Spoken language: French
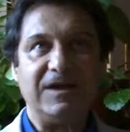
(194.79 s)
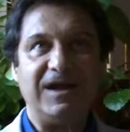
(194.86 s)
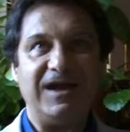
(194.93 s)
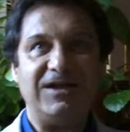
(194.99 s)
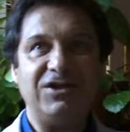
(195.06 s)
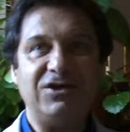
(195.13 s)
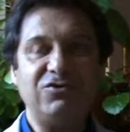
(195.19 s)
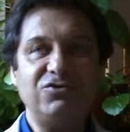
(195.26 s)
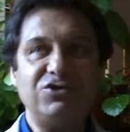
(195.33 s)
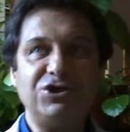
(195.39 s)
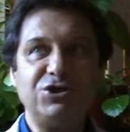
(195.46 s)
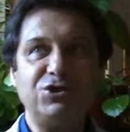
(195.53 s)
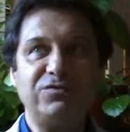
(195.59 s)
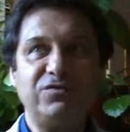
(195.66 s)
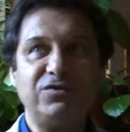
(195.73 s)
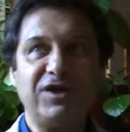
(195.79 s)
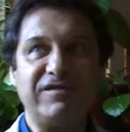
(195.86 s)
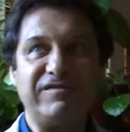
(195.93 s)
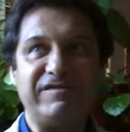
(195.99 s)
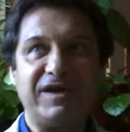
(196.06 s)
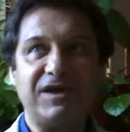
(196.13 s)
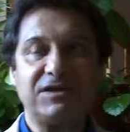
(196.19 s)
L'analogie que je
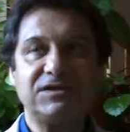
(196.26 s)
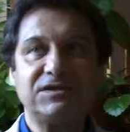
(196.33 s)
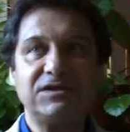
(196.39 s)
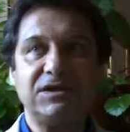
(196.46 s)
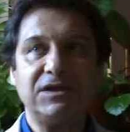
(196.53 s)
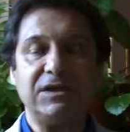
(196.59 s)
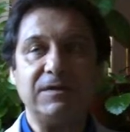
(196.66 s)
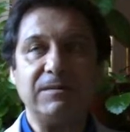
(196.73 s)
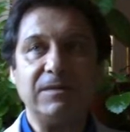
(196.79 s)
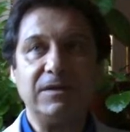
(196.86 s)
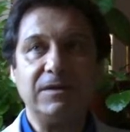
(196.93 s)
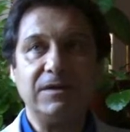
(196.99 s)
voudrais faire, c'est